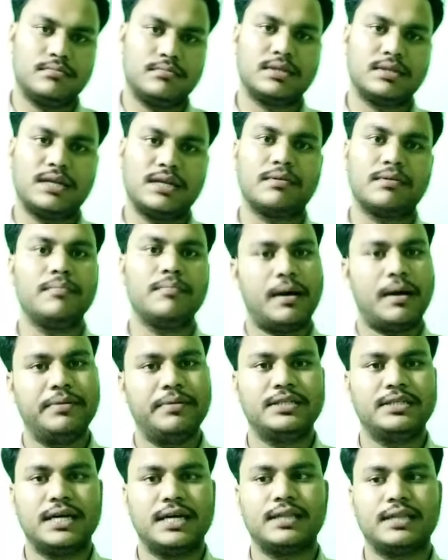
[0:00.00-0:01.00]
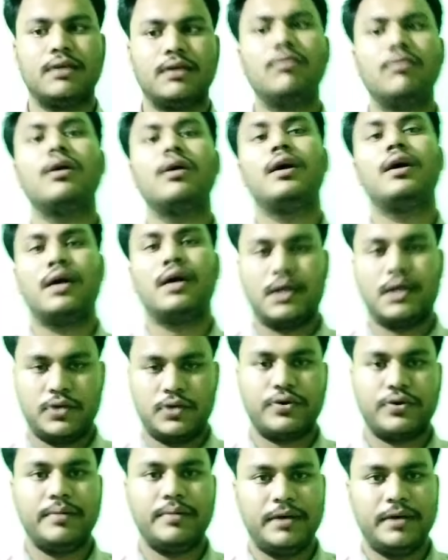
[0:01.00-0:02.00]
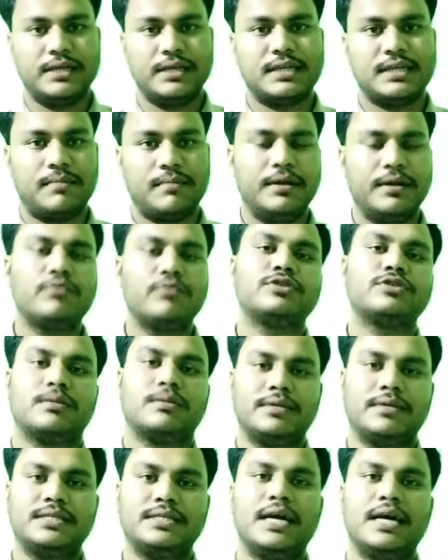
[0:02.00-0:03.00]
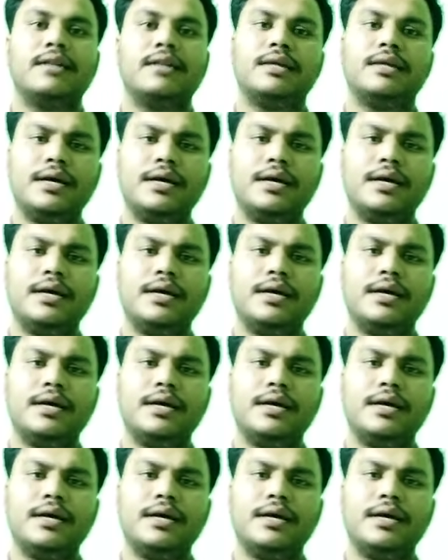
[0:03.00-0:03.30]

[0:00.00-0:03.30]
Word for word: मतलब कि माफ़ी चाहता हूँ क्योंकि मेरे सामने कुछ समस्याएँ